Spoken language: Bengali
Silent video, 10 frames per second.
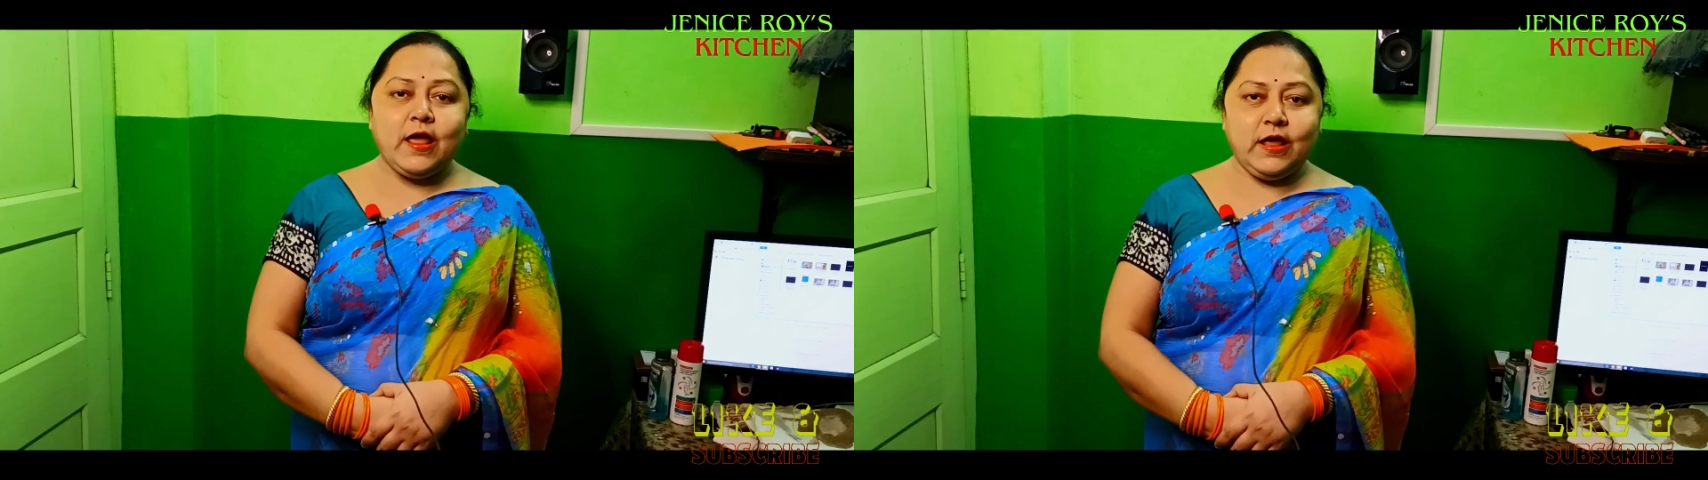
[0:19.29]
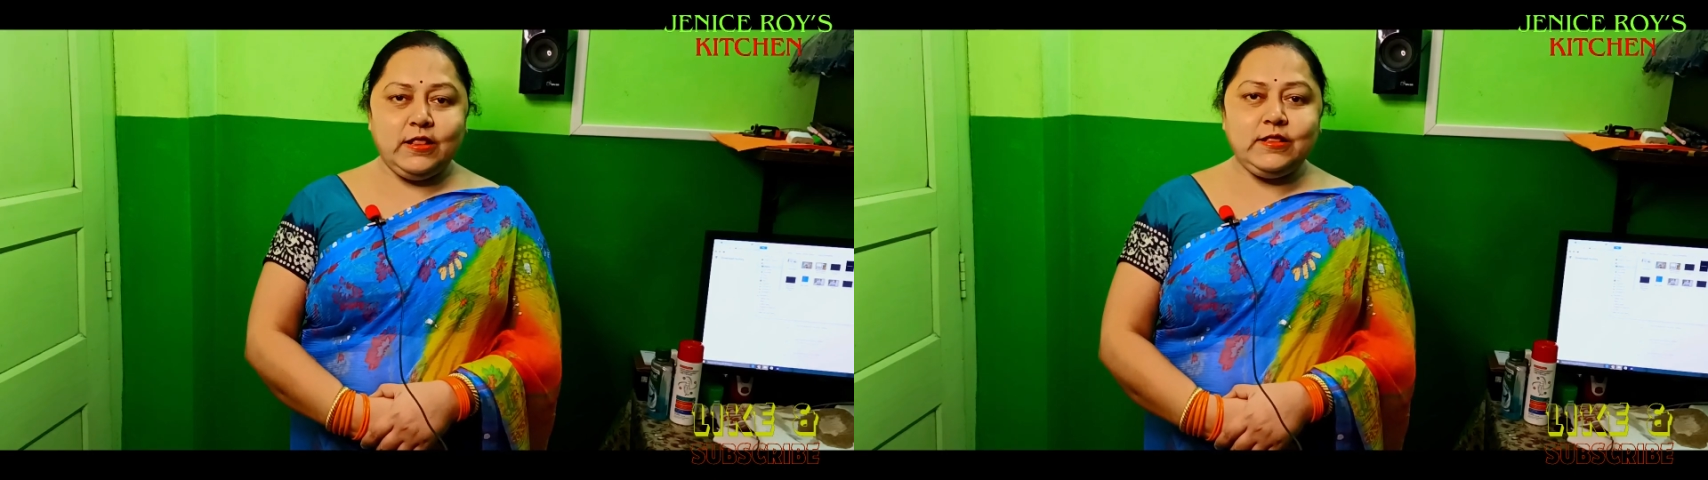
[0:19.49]

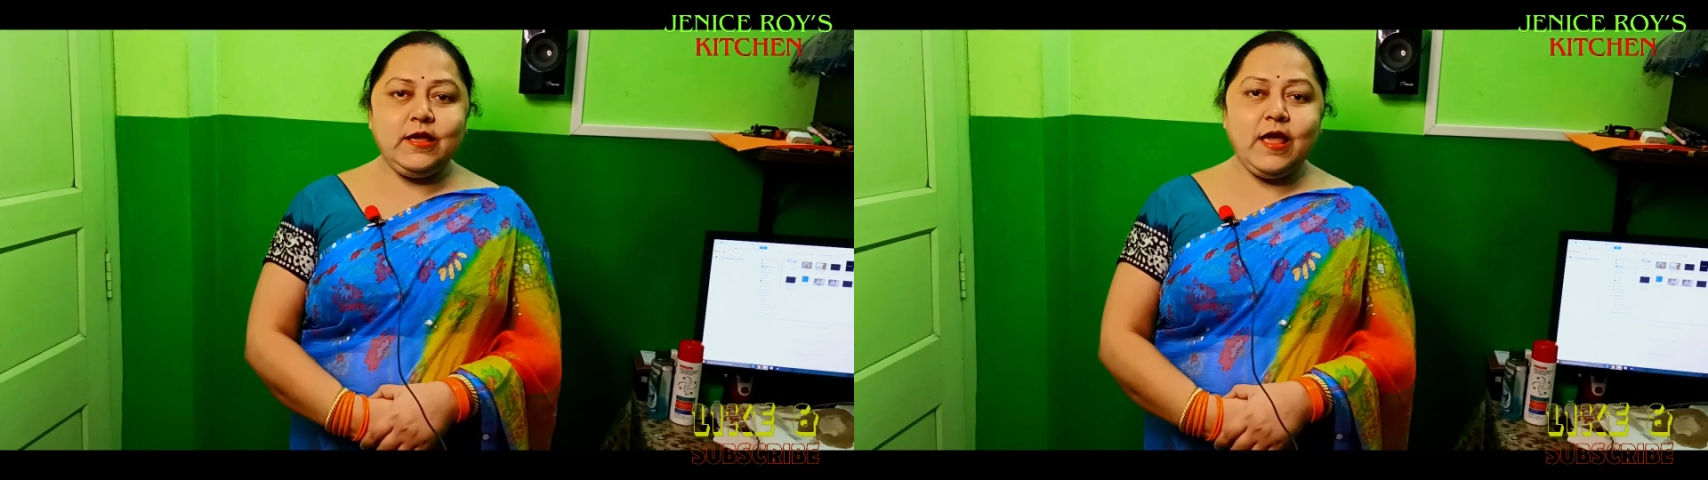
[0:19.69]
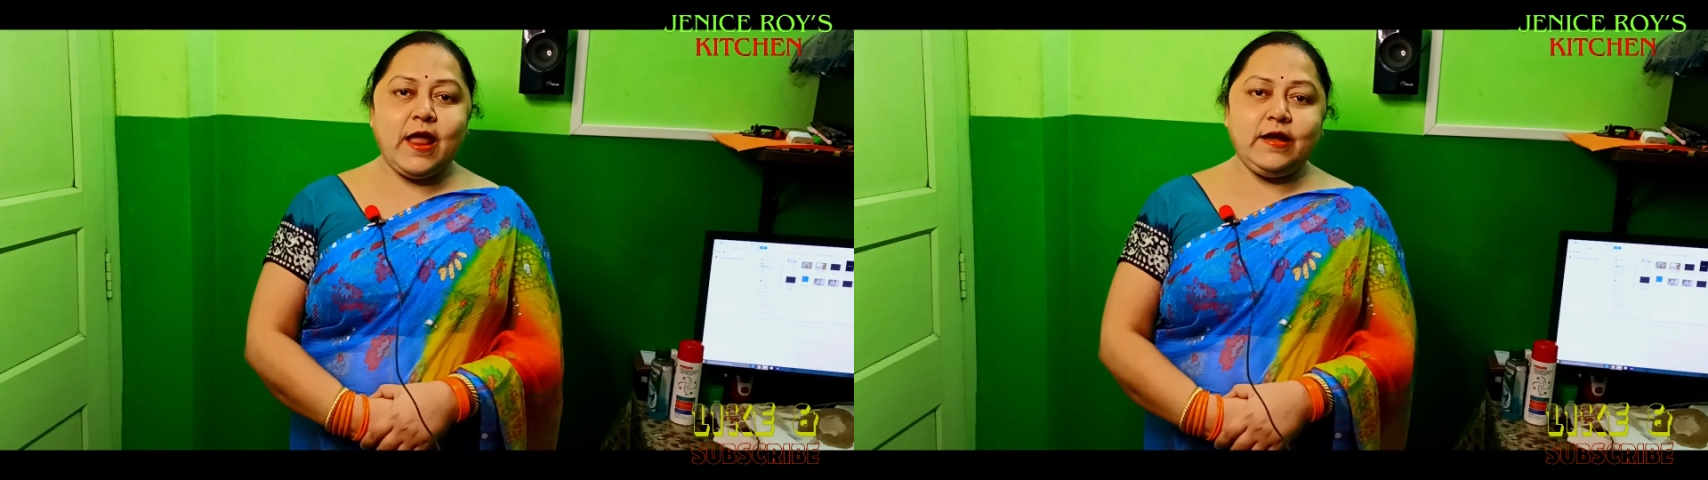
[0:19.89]
হেলদি
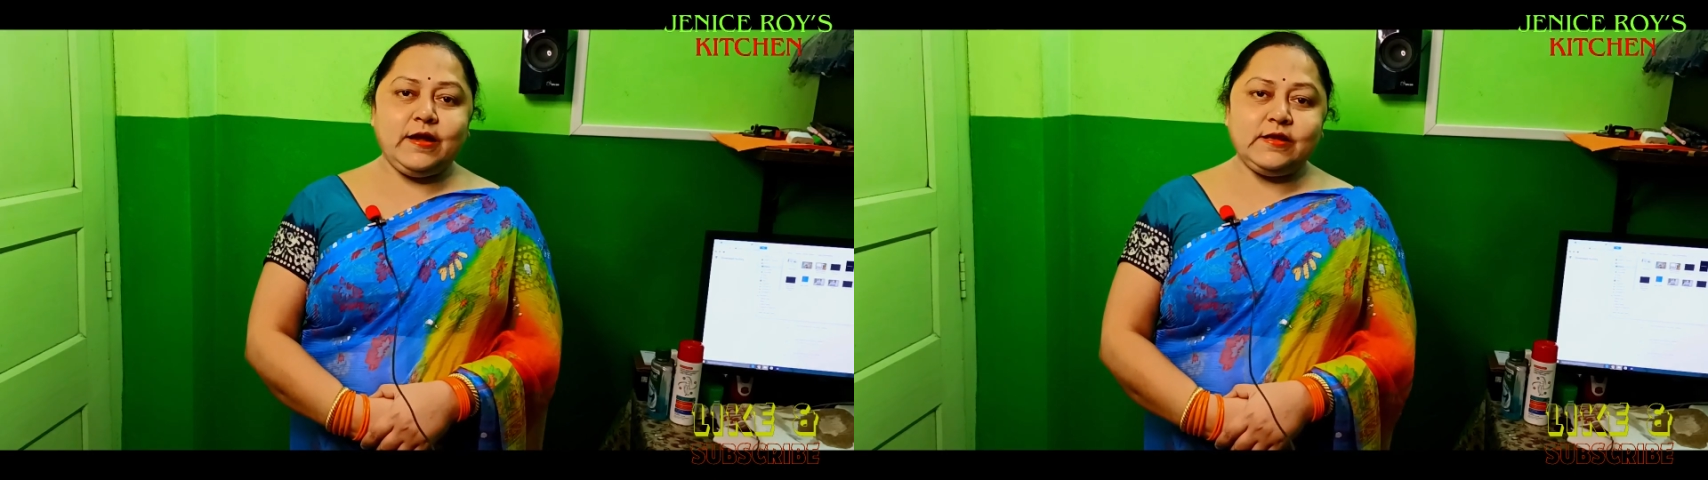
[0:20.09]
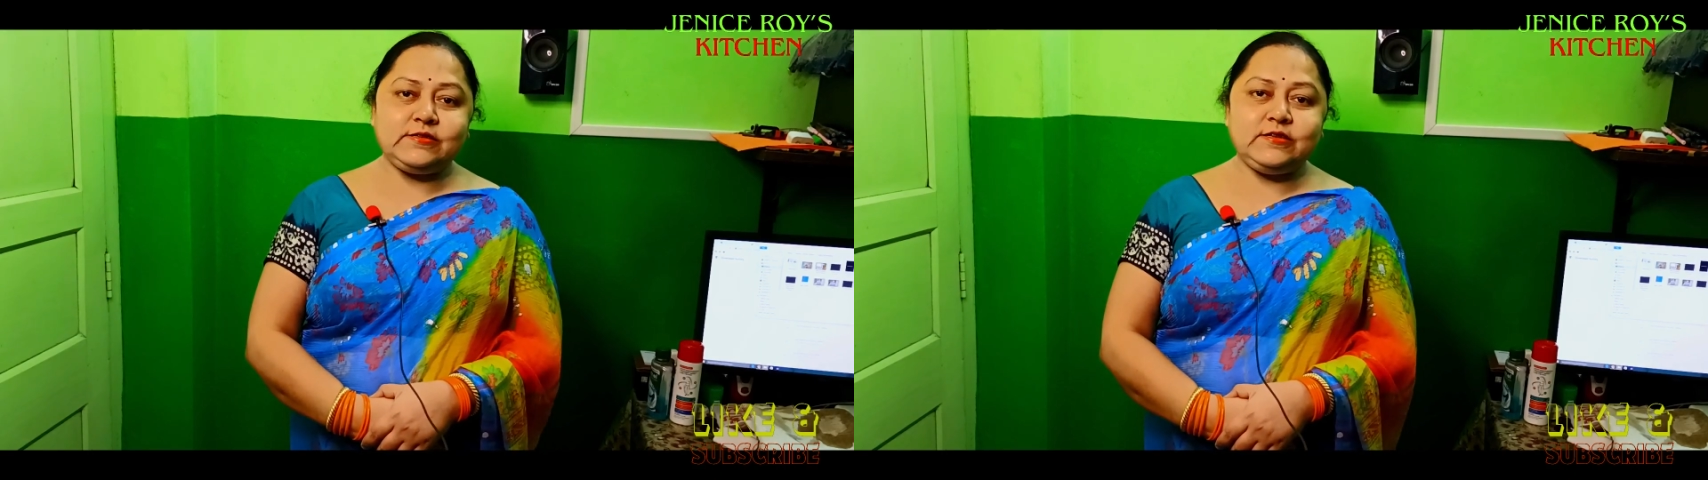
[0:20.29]
অ্যান্ড
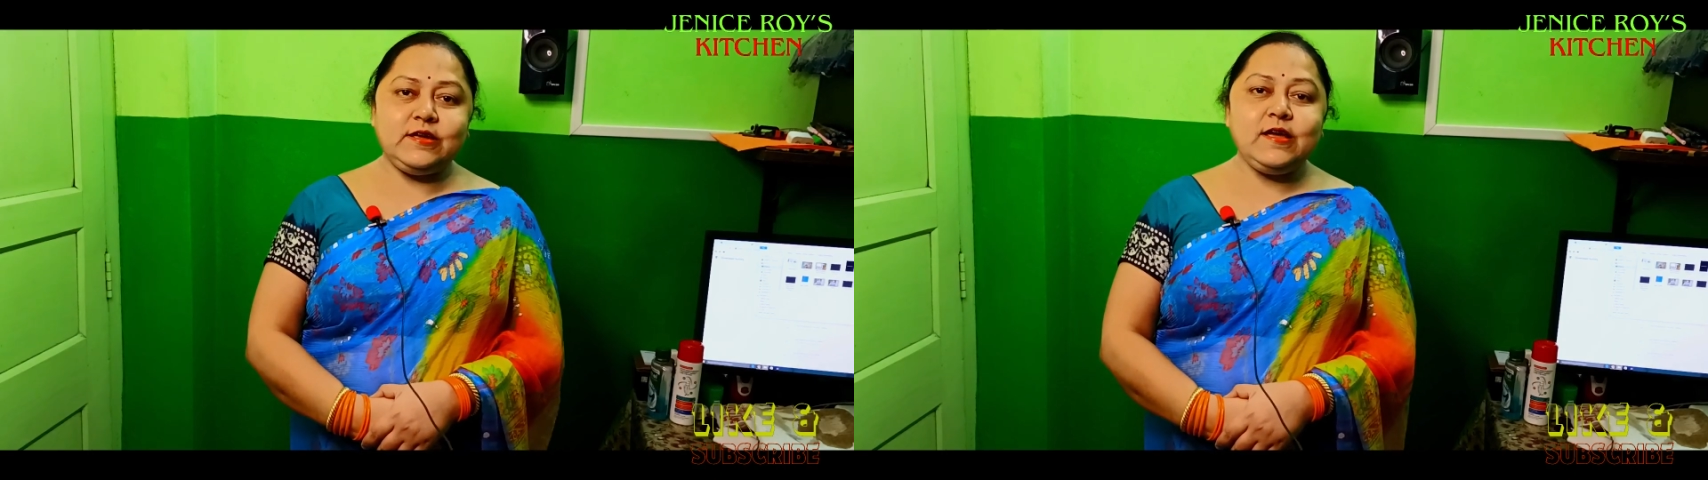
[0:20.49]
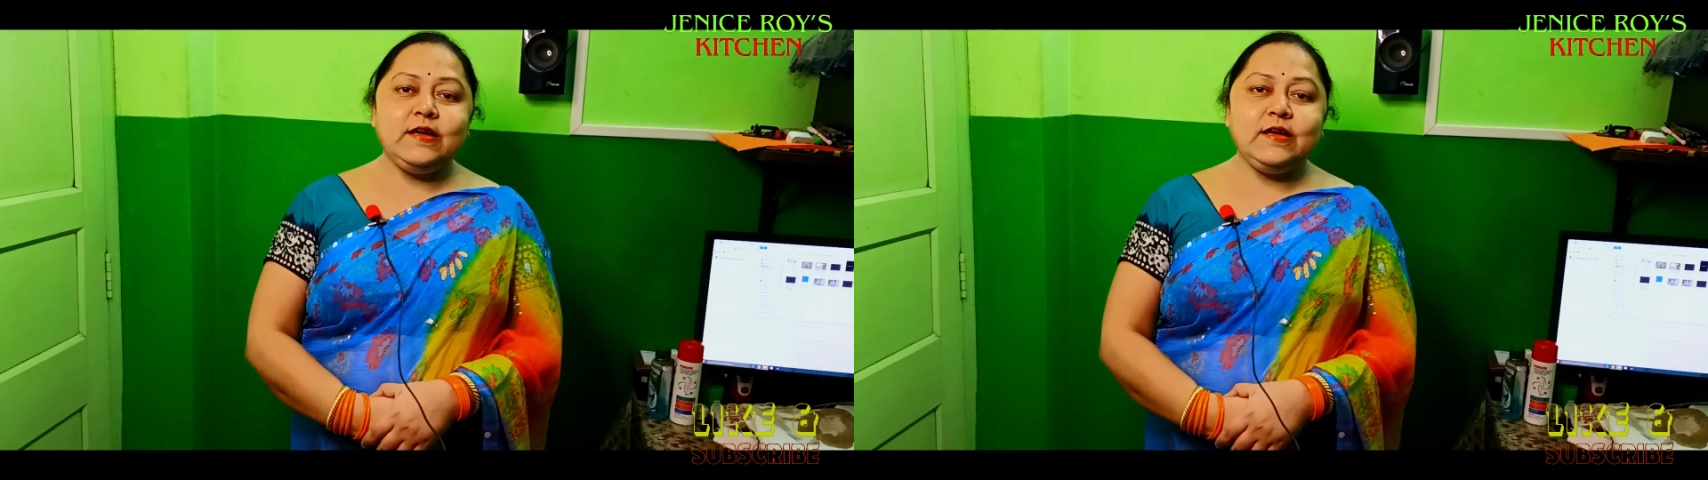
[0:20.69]
টেস্টি